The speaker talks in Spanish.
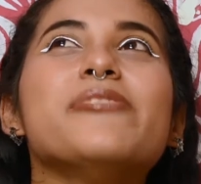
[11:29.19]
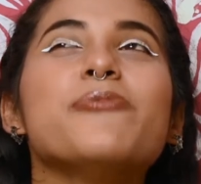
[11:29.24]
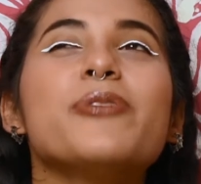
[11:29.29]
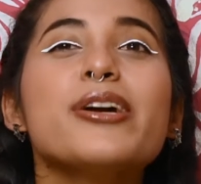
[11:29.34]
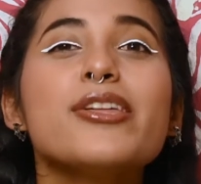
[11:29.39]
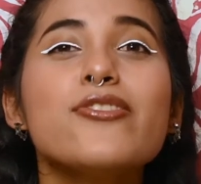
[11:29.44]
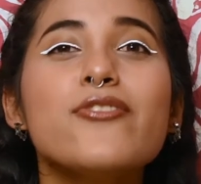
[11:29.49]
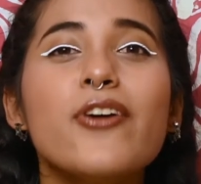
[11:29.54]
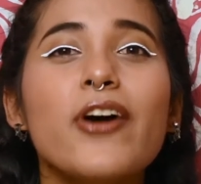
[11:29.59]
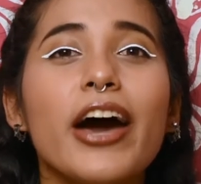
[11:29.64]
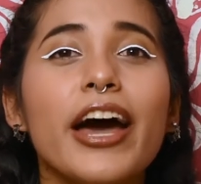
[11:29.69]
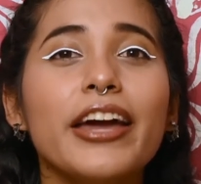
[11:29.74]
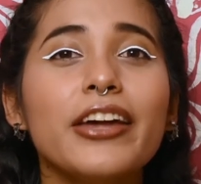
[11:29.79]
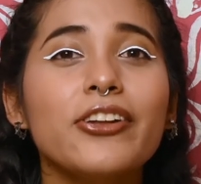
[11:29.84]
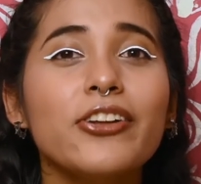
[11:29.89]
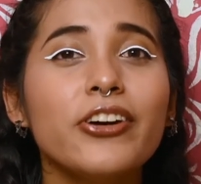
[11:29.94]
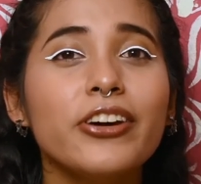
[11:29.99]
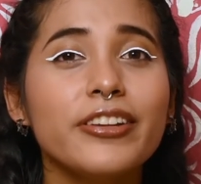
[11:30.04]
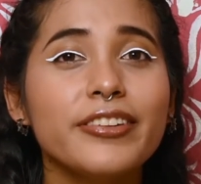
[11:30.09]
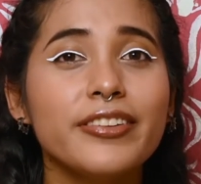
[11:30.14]
y bueno, ahí
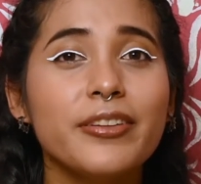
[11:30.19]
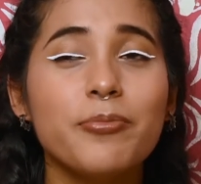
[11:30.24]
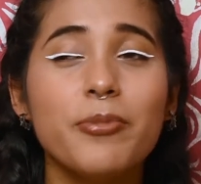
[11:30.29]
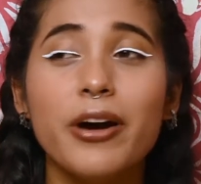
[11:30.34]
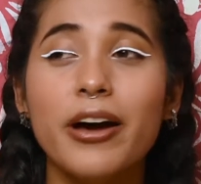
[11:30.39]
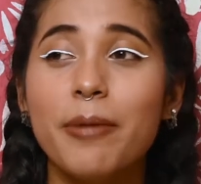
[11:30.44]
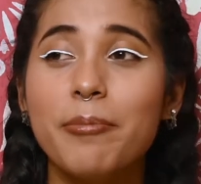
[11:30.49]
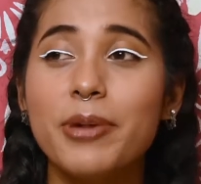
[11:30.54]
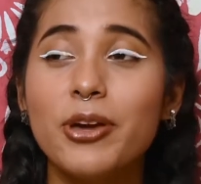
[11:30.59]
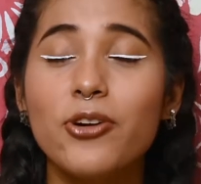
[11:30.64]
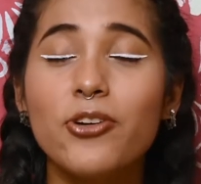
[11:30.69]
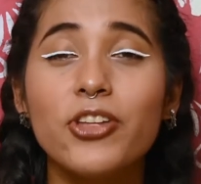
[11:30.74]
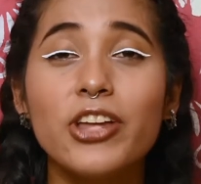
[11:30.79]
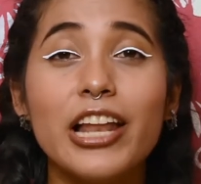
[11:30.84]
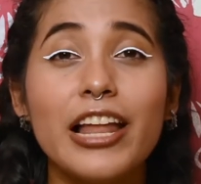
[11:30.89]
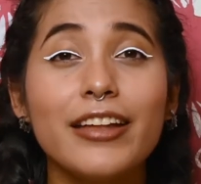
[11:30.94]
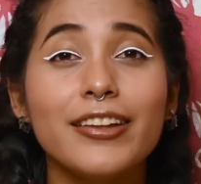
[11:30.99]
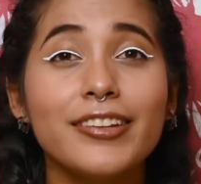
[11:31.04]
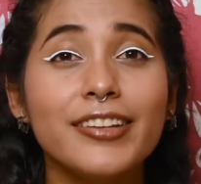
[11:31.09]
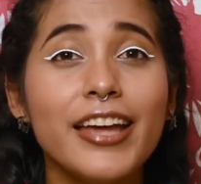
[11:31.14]
nos hicimos amigos
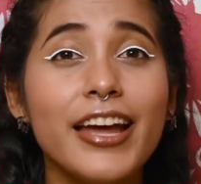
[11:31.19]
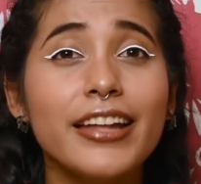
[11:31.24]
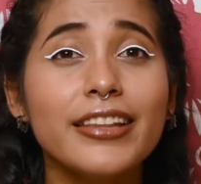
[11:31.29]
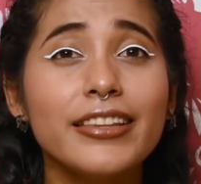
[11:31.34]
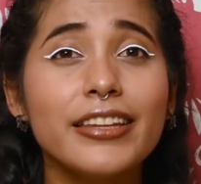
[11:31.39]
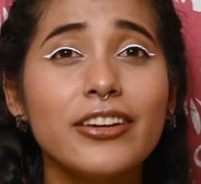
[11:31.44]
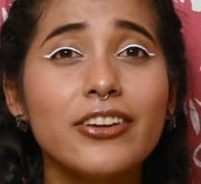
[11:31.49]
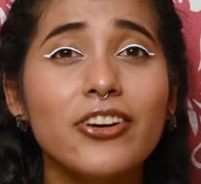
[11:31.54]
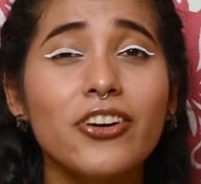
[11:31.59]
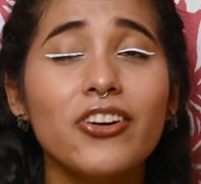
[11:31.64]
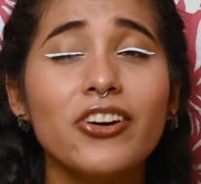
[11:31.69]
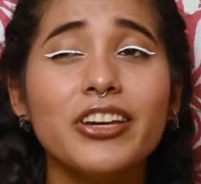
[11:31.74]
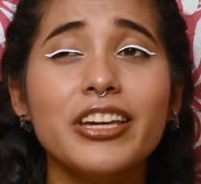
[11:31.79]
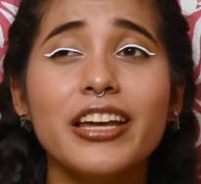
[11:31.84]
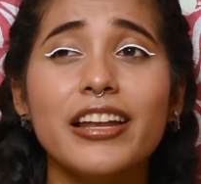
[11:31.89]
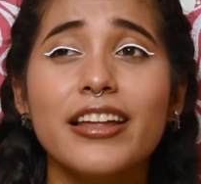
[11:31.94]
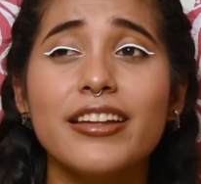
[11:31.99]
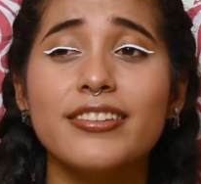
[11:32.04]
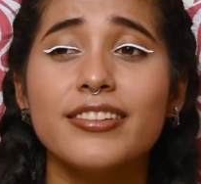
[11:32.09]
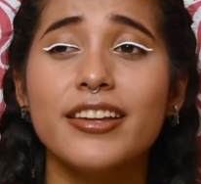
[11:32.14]
del asiático y
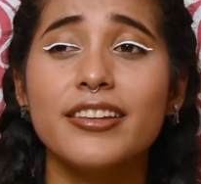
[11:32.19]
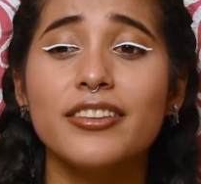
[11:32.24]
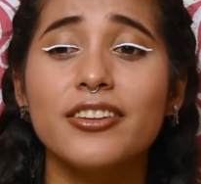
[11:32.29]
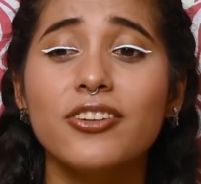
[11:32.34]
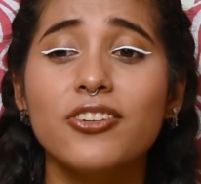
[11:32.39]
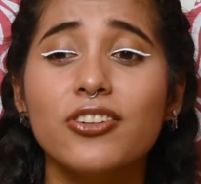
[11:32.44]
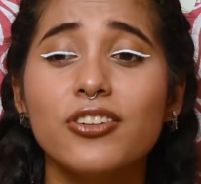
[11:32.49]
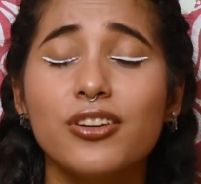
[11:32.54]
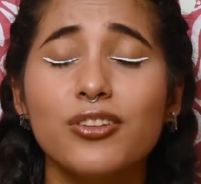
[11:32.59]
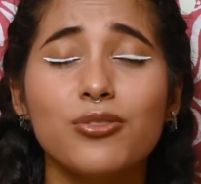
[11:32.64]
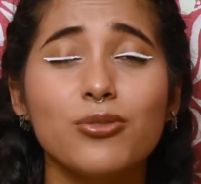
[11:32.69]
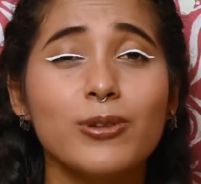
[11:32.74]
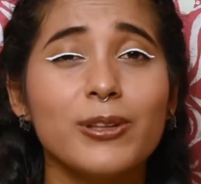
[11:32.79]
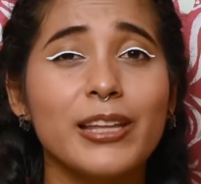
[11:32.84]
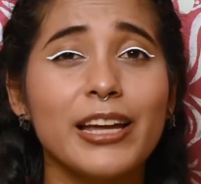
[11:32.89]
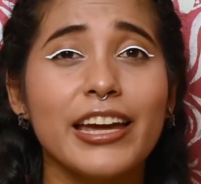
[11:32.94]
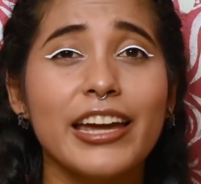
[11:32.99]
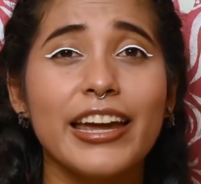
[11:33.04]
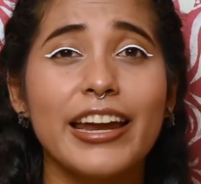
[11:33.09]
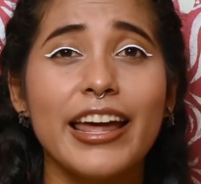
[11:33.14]
el asiático
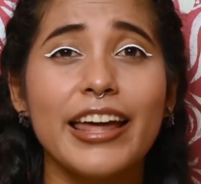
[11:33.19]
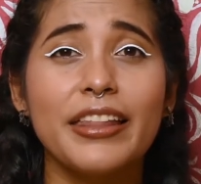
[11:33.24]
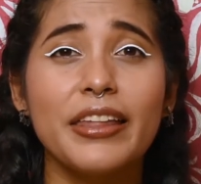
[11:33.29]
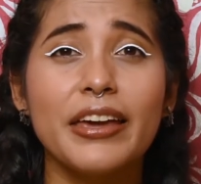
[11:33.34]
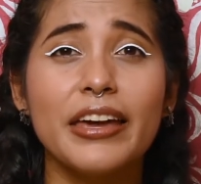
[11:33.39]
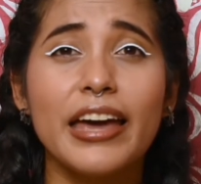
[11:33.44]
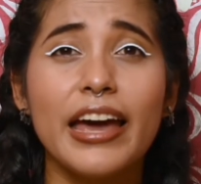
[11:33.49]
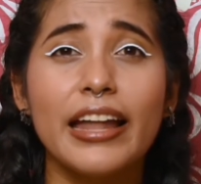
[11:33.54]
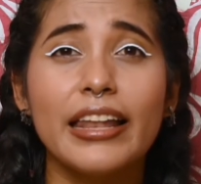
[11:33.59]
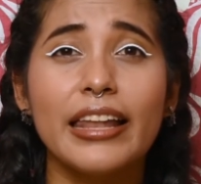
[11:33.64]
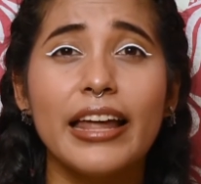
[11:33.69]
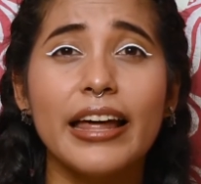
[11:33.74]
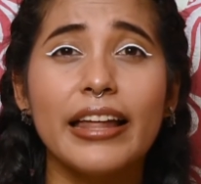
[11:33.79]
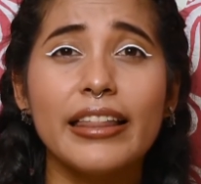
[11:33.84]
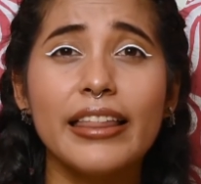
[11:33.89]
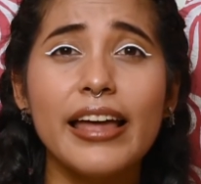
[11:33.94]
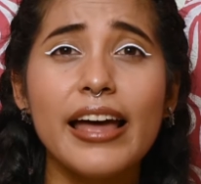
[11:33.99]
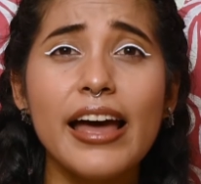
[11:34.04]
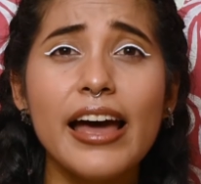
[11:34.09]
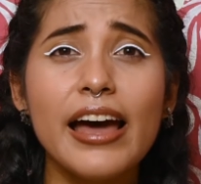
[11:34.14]
resulta que era de
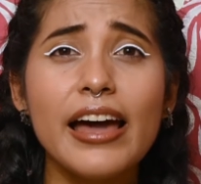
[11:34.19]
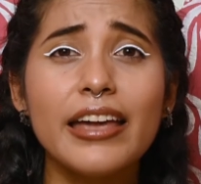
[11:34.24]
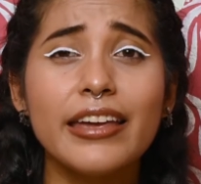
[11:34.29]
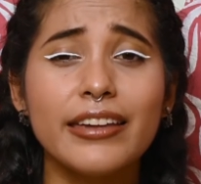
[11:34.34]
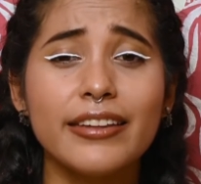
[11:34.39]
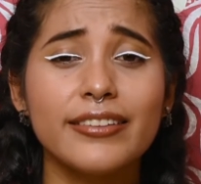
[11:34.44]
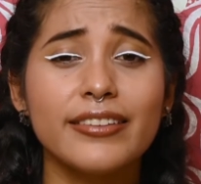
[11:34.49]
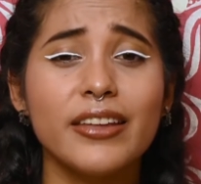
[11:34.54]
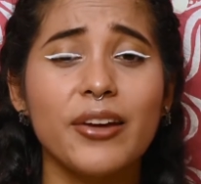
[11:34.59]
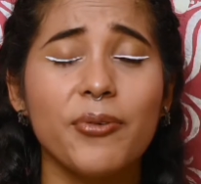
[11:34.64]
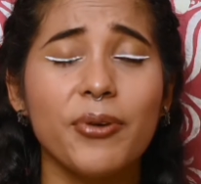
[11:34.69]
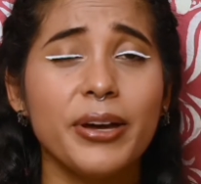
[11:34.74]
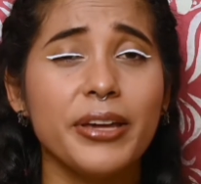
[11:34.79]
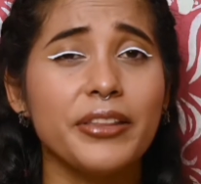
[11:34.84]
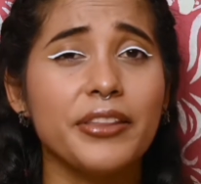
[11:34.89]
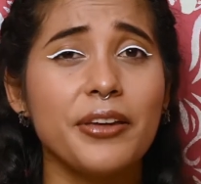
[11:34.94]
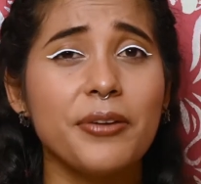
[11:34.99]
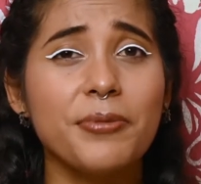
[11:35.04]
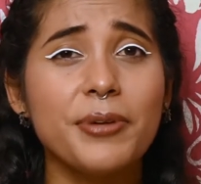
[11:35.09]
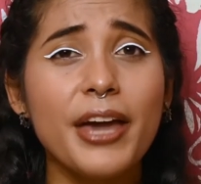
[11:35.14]
Canadá y que estaba
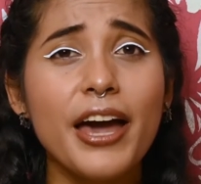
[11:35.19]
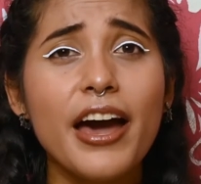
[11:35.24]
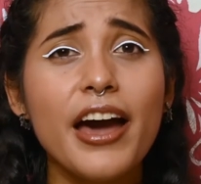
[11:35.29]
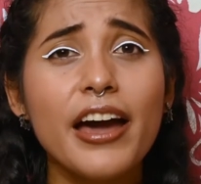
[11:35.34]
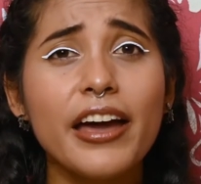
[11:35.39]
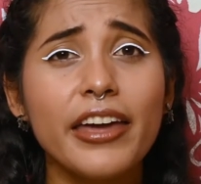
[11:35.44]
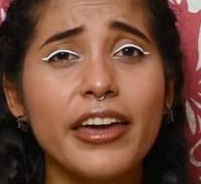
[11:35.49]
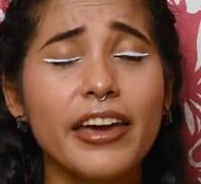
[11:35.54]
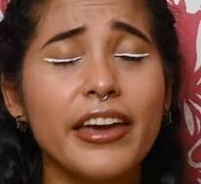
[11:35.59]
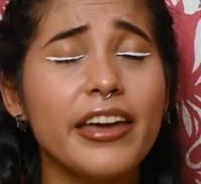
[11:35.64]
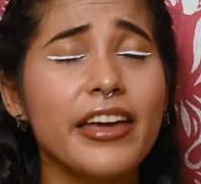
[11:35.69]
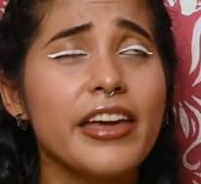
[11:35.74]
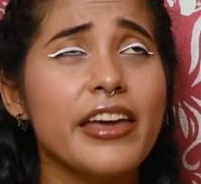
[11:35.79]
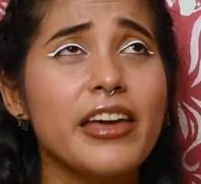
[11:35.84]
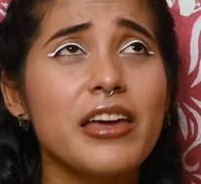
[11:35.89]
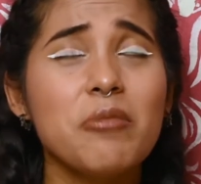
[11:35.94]
ahí de viaje,